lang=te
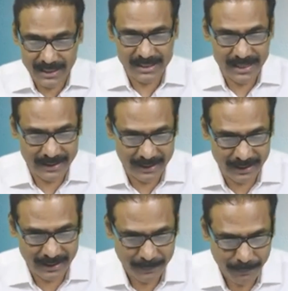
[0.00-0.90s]

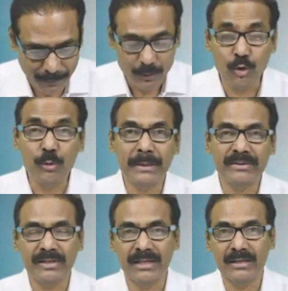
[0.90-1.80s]
విజయసాయిరెడ్డి
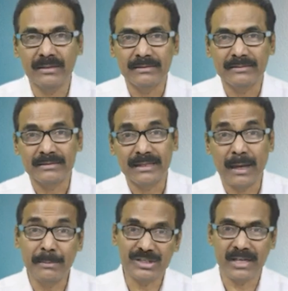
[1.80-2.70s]
హోంమంత్రి
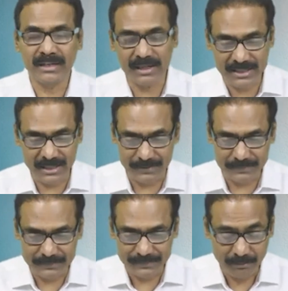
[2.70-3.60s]
అమిత్ షాని కలిశారు
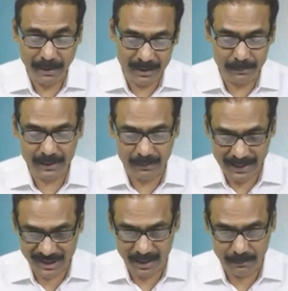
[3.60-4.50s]
పార్లమెంట్లో
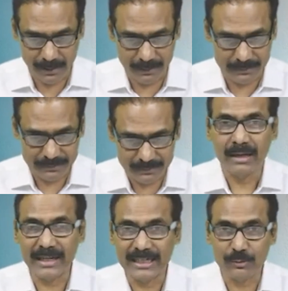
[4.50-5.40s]
ఆయన చేంబర్లో
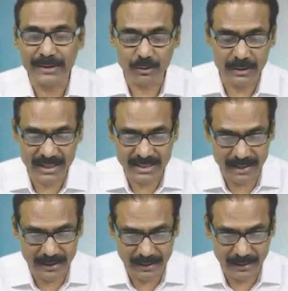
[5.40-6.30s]
ఆయన ట్వీట్ కూడా
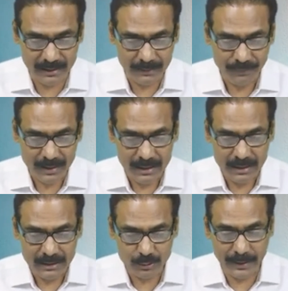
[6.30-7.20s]
చేశాడు నిన్న
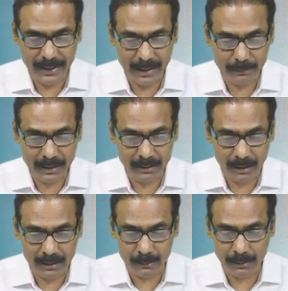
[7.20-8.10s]
టుడే ఐ మెట్
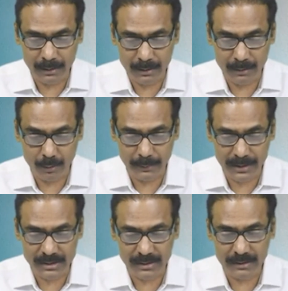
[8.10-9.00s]
ఆనరబుల్ హోమ్
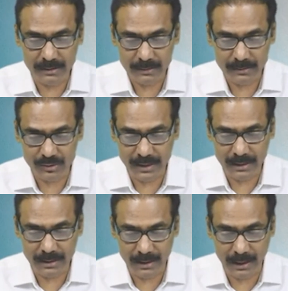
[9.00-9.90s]
మినిస్టర్ శ్రీ
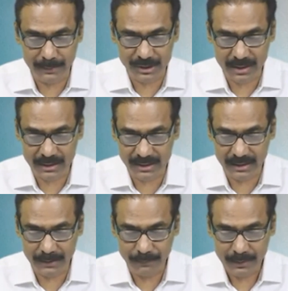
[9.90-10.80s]
అమిత్
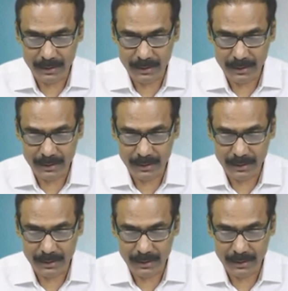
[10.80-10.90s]
షాజీ